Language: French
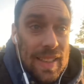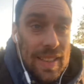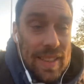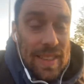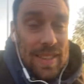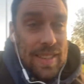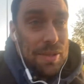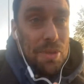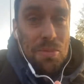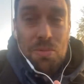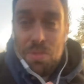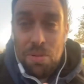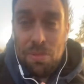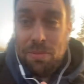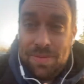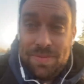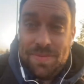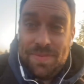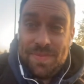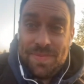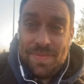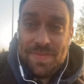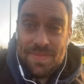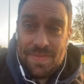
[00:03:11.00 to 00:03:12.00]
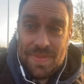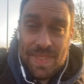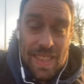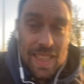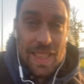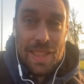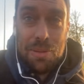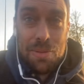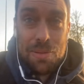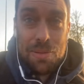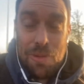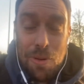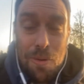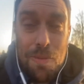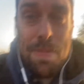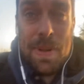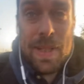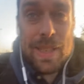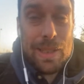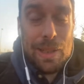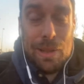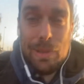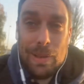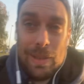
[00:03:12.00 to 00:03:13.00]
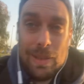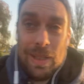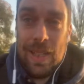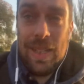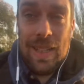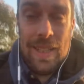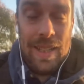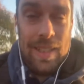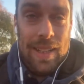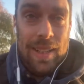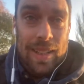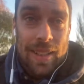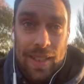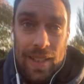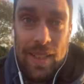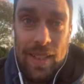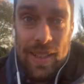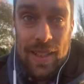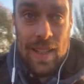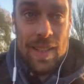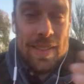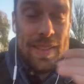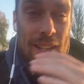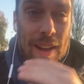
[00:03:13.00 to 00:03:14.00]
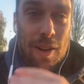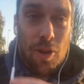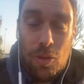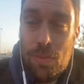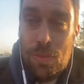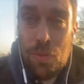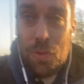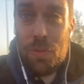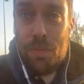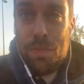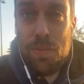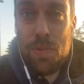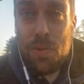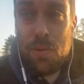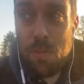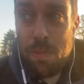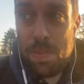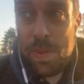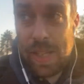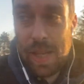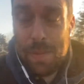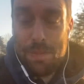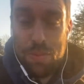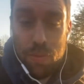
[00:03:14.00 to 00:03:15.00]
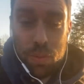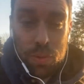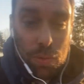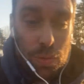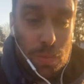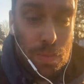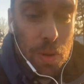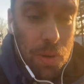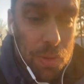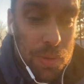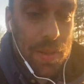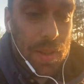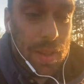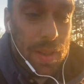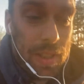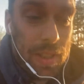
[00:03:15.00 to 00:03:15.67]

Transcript: ils sont cons ils sont cons parce que ça rend le monde plus compliqué pour tout le monde.